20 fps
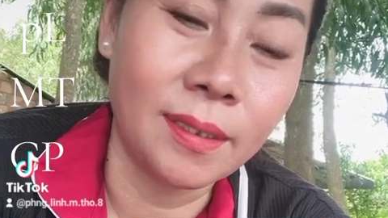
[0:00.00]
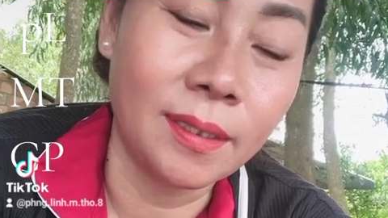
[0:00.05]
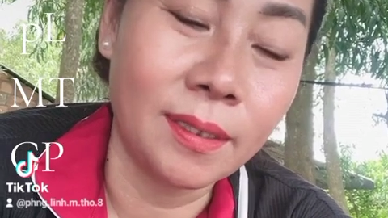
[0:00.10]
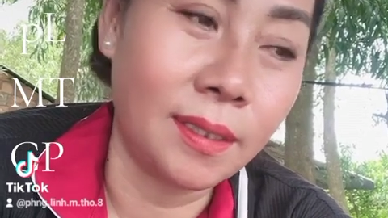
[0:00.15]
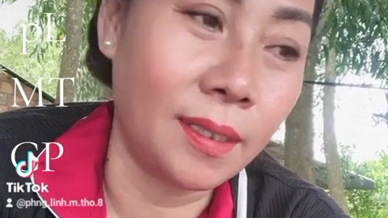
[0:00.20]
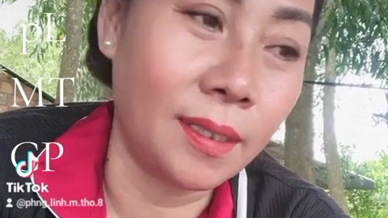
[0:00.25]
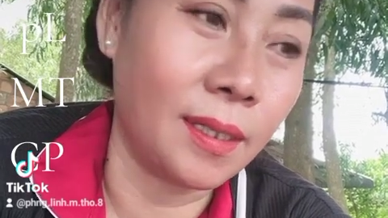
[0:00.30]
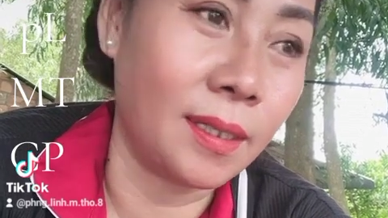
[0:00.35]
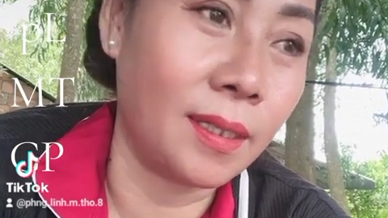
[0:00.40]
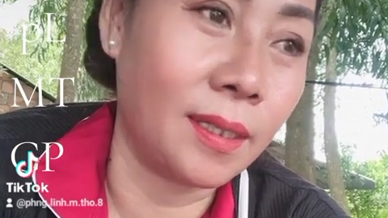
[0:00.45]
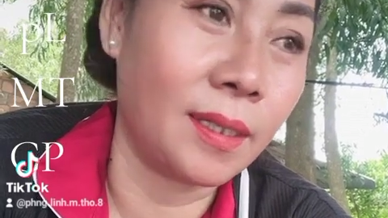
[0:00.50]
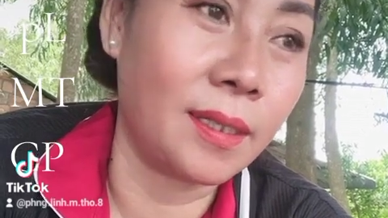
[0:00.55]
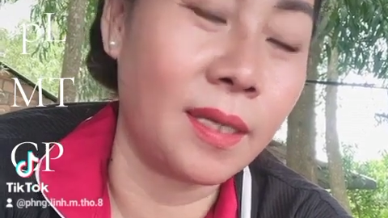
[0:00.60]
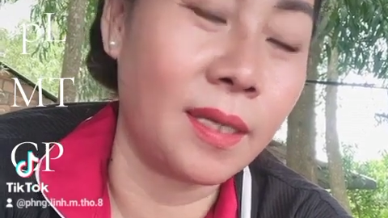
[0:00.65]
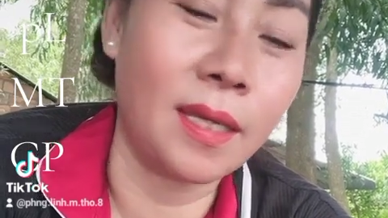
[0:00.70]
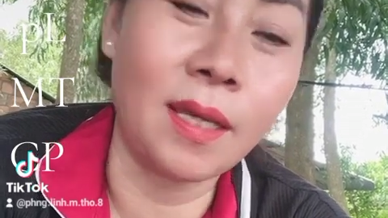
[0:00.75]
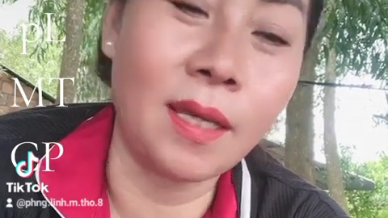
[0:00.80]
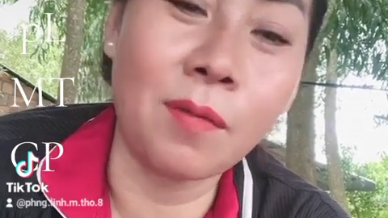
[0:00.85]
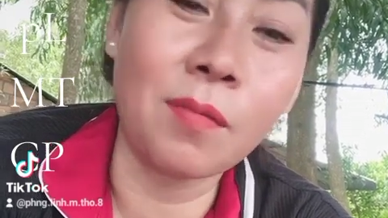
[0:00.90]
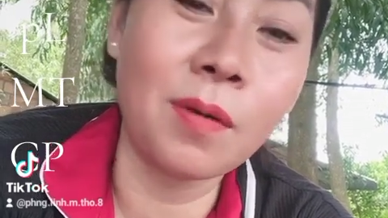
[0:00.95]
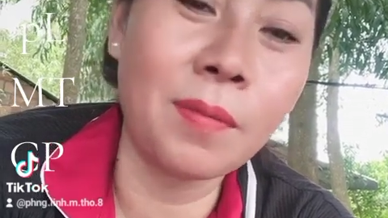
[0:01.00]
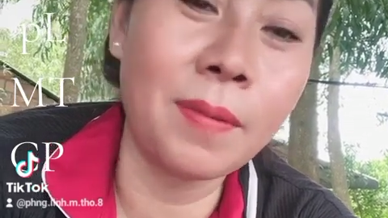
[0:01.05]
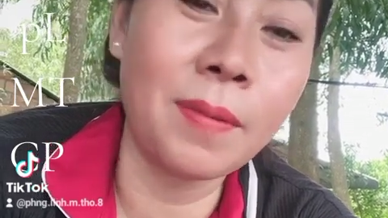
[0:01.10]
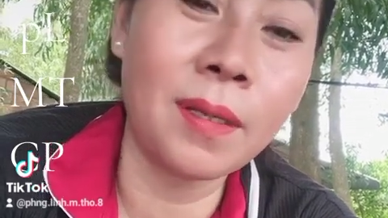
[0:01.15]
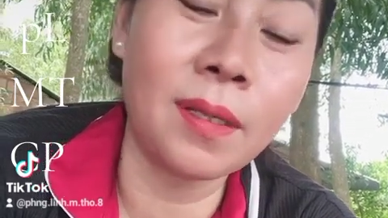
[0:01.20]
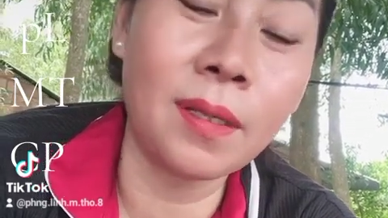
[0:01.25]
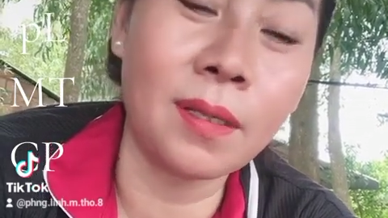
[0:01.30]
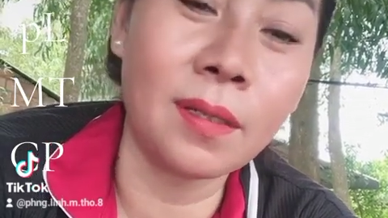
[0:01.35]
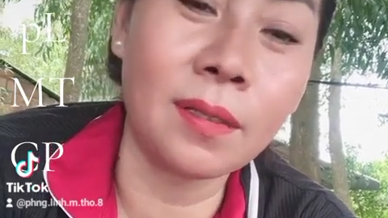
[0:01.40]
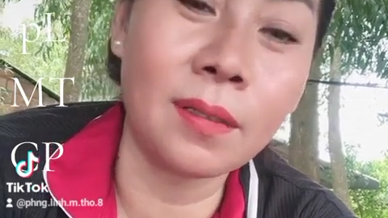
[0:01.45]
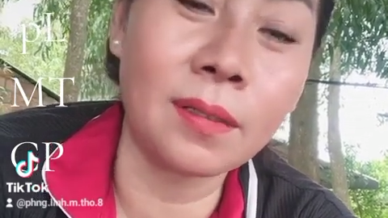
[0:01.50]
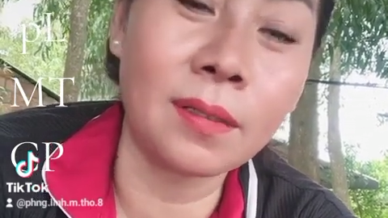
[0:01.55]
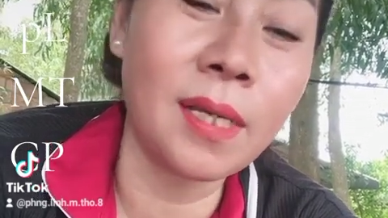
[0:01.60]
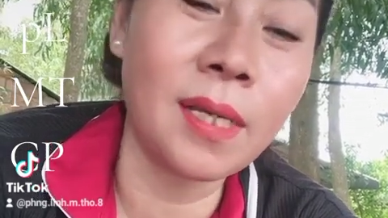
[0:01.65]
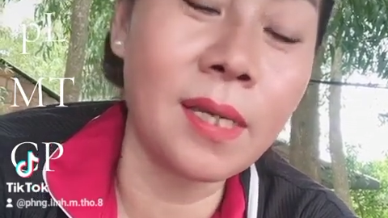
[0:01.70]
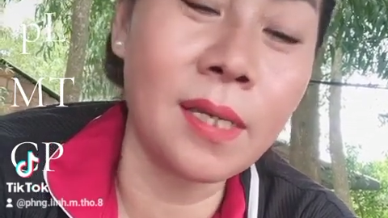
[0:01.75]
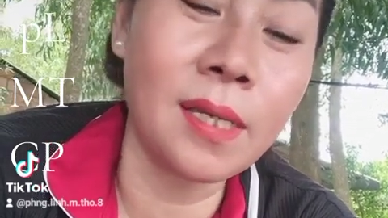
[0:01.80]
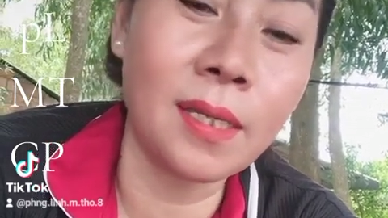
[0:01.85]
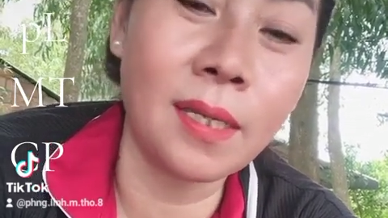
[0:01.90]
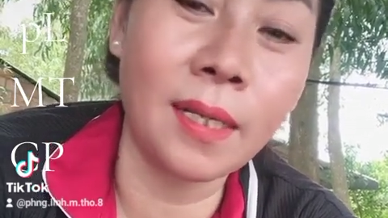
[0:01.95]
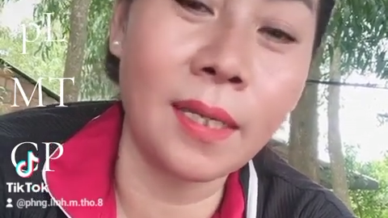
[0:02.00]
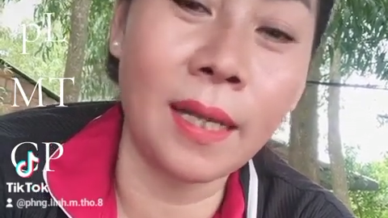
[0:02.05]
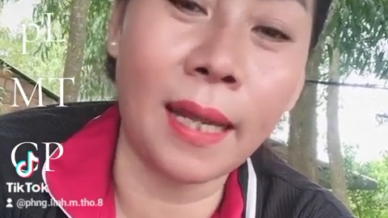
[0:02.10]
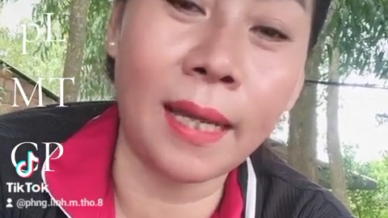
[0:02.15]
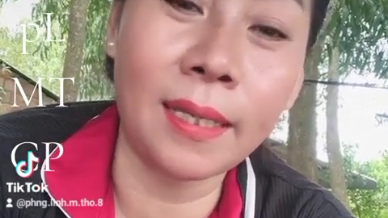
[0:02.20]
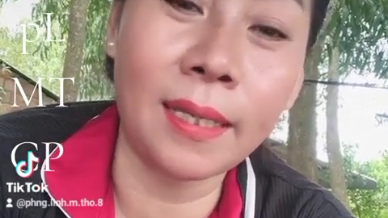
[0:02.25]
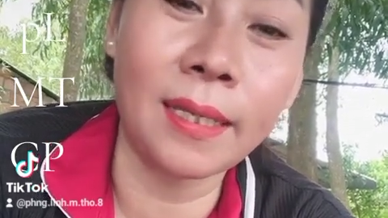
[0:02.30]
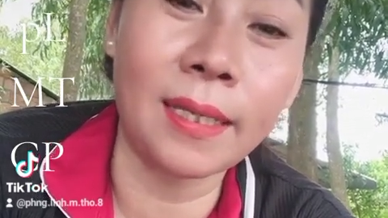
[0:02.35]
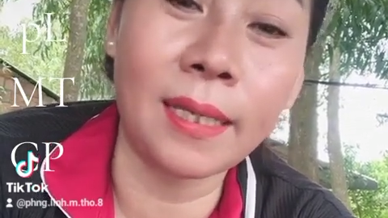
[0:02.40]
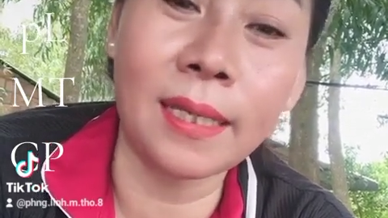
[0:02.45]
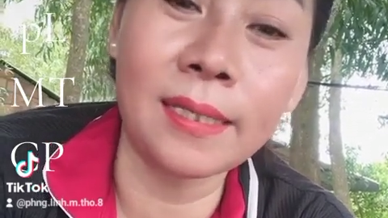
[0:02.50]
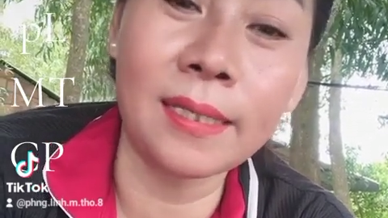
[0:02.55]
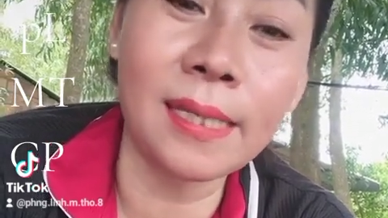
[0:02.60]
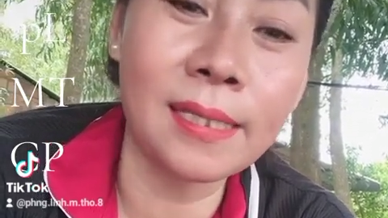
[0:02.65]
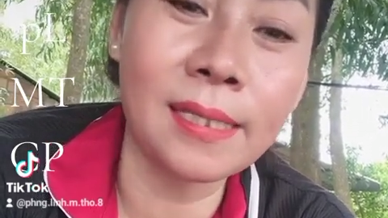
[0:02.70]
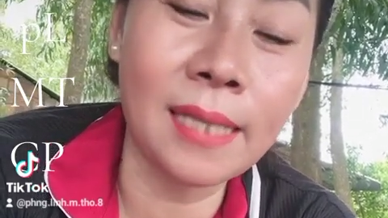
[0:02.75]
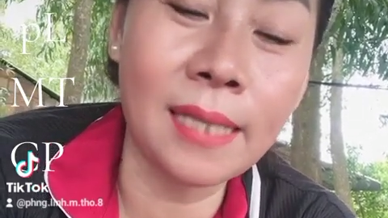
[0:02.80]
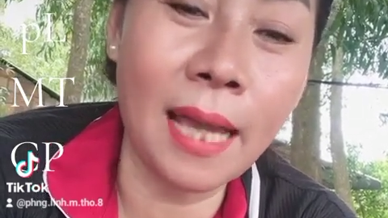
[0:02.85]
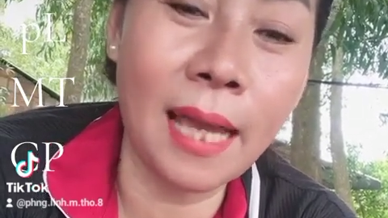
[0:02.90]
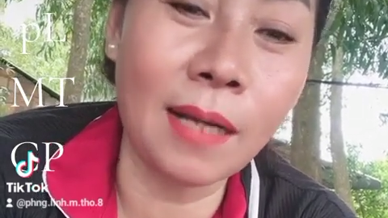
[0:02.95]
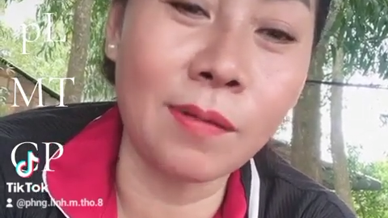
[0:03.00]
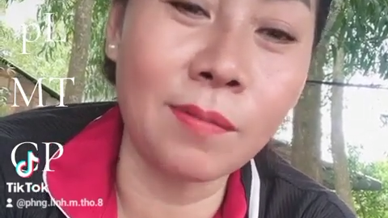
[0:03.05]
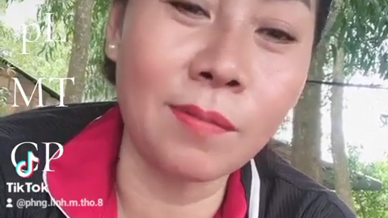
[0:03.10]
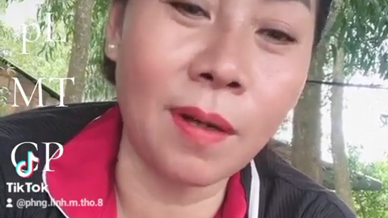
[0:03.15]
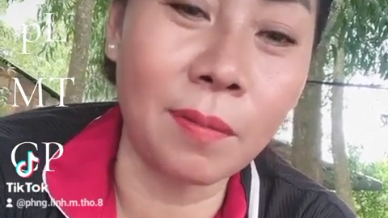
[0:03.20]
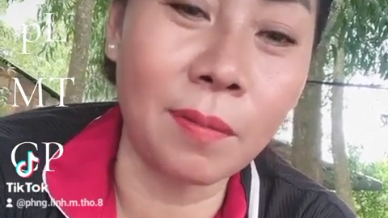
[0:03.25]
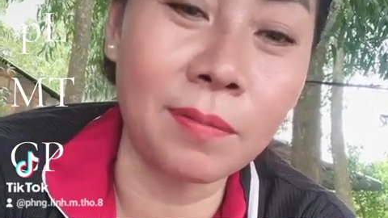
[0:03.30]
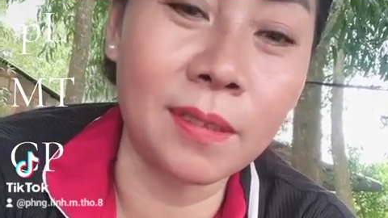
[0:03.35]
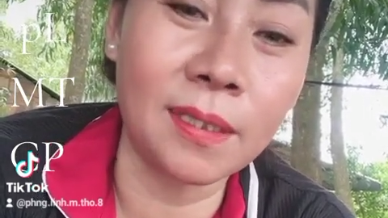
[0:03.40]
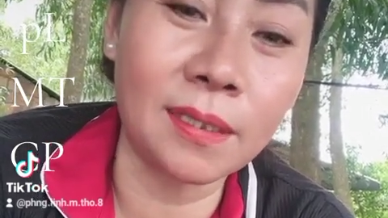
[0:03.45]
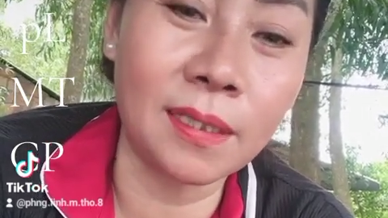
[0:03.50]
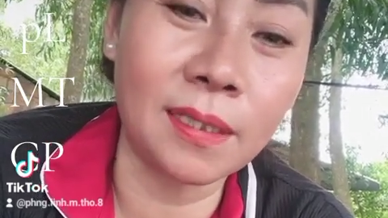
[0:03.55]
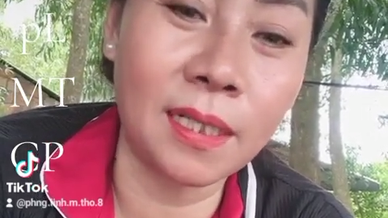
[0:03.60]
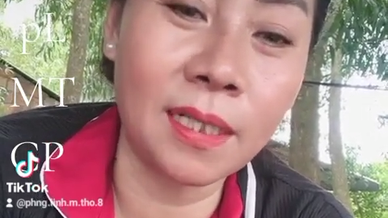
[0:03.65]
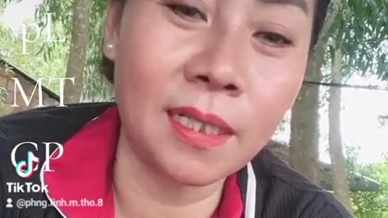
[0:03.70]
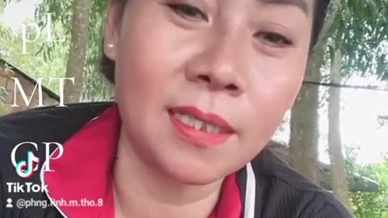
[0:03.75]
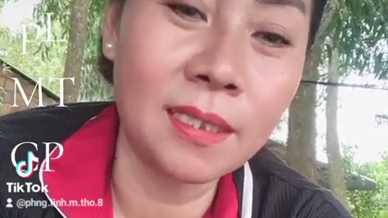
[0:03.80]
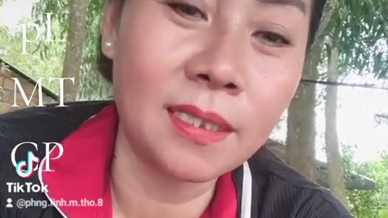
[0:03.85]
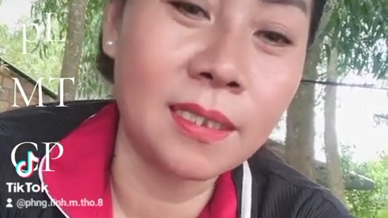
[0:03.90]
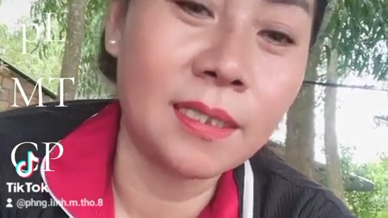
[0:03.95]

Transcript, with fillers: thì à, chị không có biết đường đi với lại chị chị xe xa cũng không được nữa